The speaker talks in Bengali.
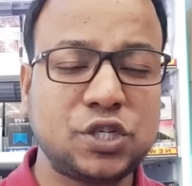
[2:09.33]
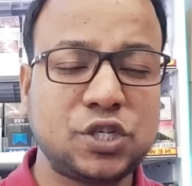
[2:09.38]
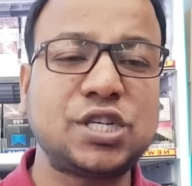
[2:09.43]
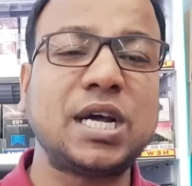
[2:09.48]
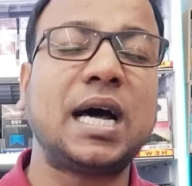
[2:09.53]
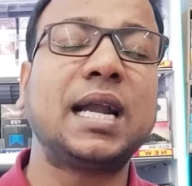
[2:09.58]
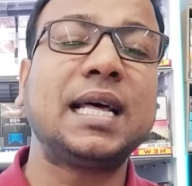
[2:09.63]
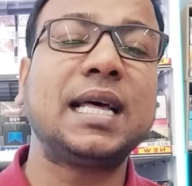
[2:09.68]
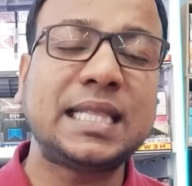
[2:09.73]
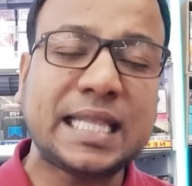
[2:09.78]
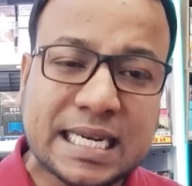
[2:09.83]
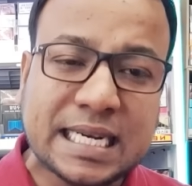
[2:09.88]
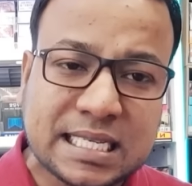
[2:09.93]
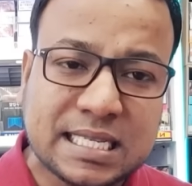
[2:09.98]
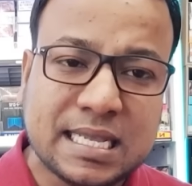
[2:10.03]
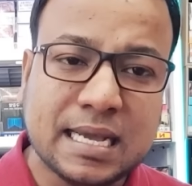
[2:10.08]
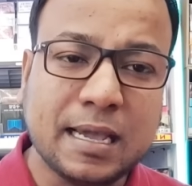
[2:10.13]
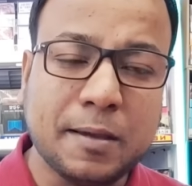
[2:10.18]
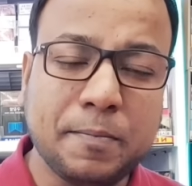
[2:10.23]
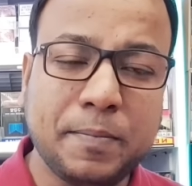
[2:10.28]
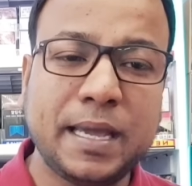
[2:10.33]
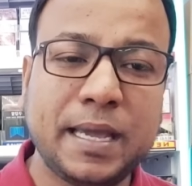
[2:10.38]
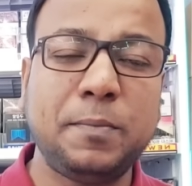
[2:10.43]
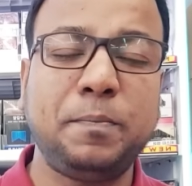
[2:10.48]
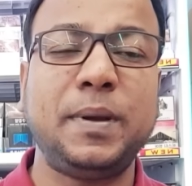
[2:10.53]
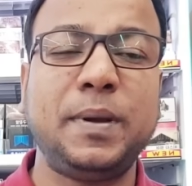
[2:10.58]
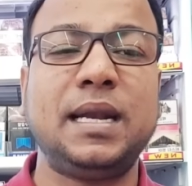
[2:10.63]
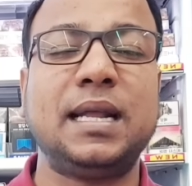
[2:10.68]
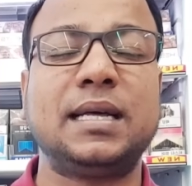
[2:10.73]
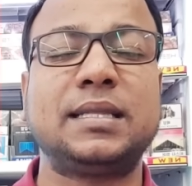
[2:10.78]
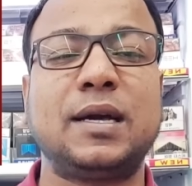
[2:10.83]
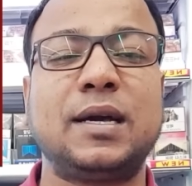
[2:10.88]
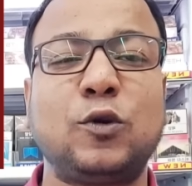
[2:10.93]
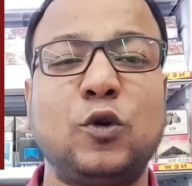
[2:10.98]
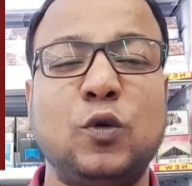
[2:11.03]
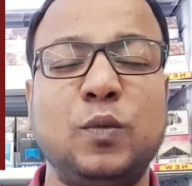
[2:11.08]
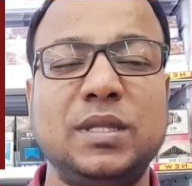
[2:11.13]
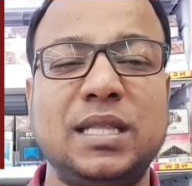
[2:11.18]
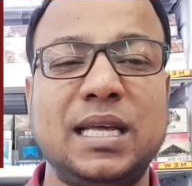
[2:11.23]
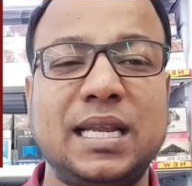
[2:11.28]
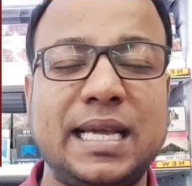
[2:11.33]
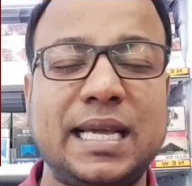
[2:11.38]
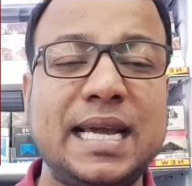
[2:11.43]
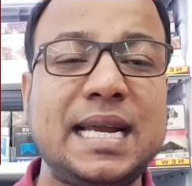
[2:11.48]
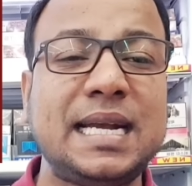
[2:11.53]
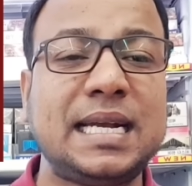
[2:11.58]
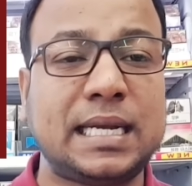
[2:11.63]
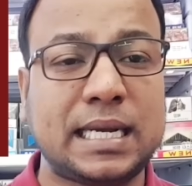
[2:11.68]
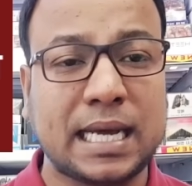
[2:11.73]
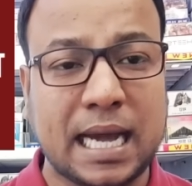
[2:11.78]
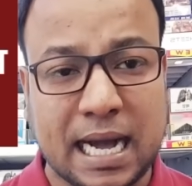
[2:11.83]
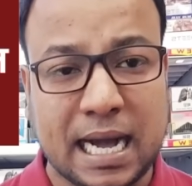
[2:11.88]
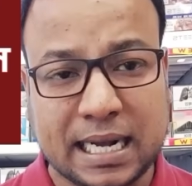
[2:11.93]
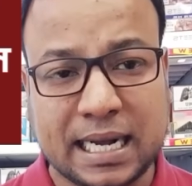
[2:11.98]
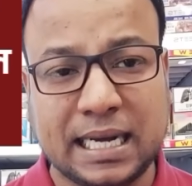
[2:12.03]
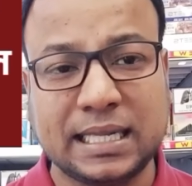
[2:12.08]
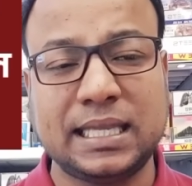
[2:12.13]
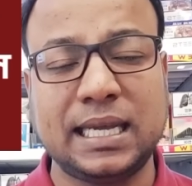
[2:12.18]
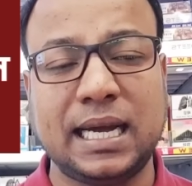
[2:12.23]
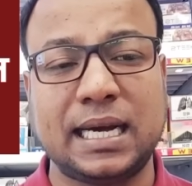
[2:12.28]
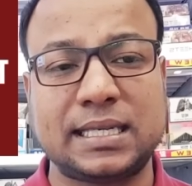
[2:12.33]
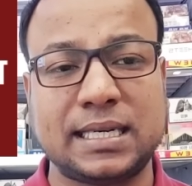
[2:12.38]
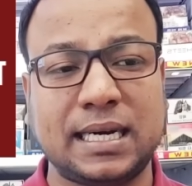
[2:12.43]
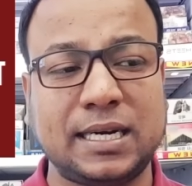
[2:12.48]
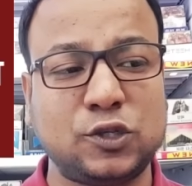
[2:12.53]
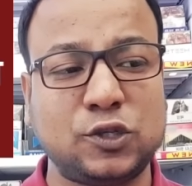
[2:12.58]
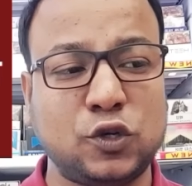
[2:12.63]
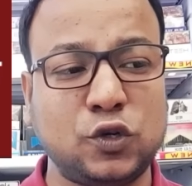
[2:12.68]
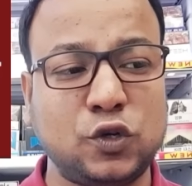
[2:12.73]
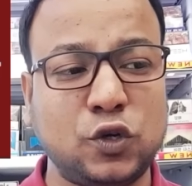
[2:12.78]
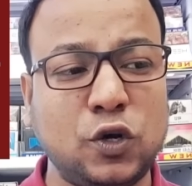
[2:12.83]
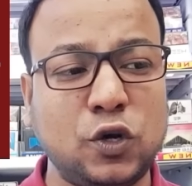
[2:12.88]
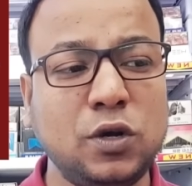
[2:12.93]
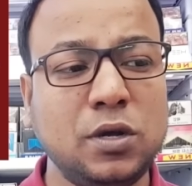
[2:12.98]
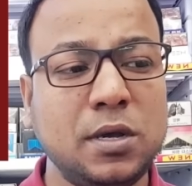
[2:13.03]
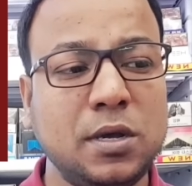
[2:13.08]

সারা দেশ থেকে বিএনপির নেতাকর্মীদেরকে ঢাকাতে আসার জন্য